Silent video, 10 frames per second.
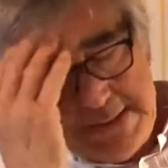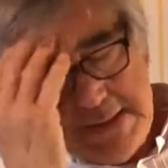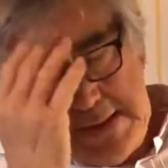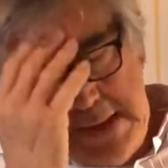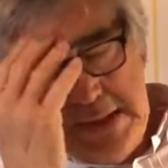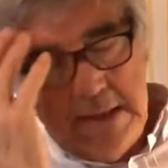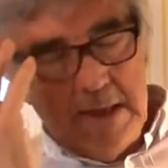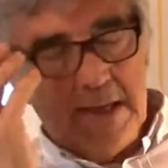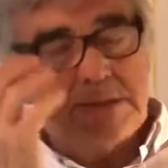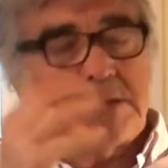c'était
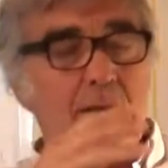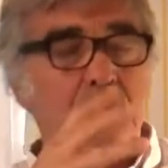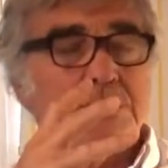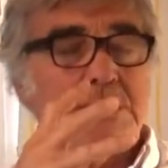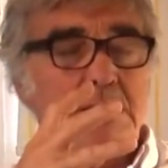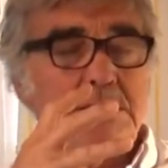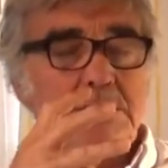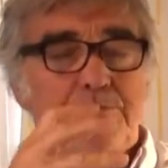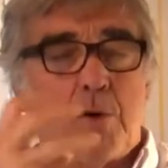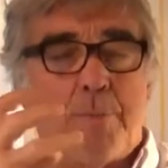est-ce qu'il y a une
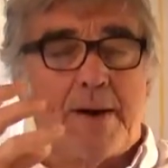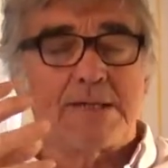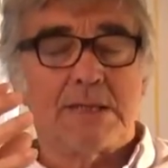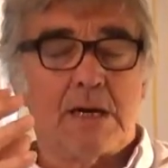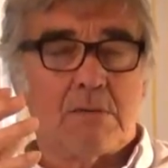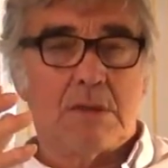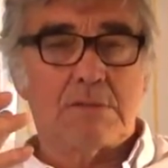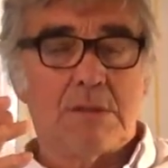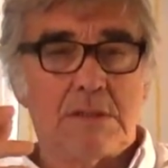science propre à ça, quoi,